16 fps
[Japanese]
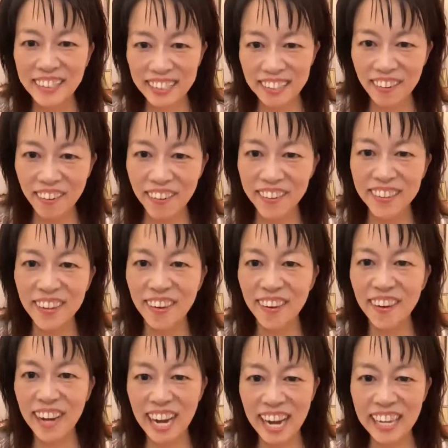日本の
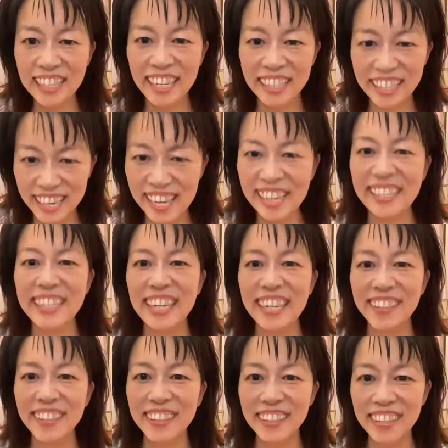旗でって
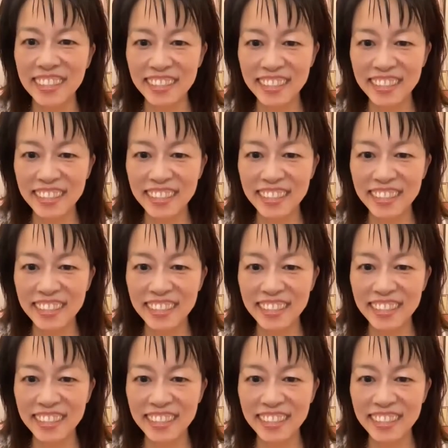いう